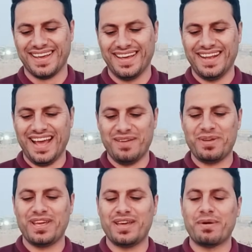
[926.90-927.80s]

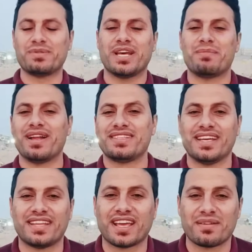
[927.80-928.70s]
الحبيب همزين ما
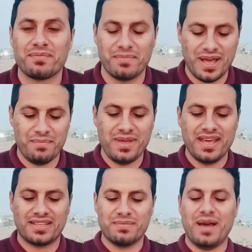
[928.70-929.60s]
نسيتك
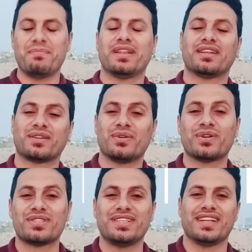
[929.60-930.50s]
محمية محمد
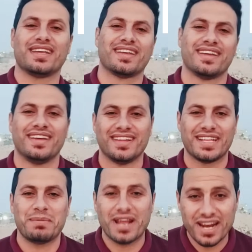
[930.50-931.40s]
لطيور الزينة
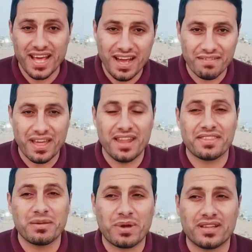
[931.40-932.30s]
طبعا انا حافظ عن
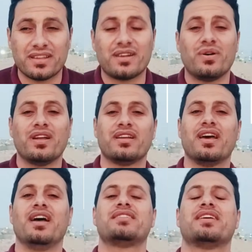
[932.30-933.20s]
طيب خاطر اخوان
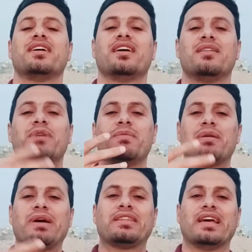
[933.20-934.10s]
احسها المحمية
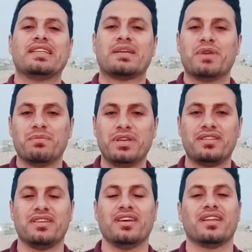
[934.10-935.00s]
مالته احسها
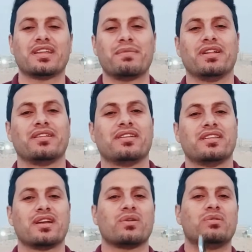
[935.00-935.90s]
محميتي احنا طبعا
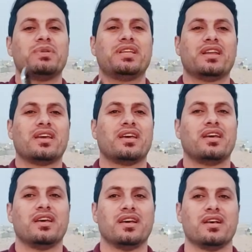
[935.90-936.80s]
نقدر نقول بدينا
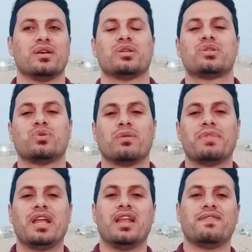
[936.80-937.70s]
سوى
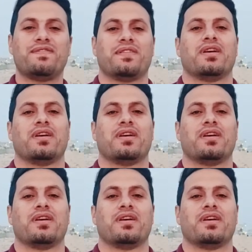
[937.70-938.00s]
من الالف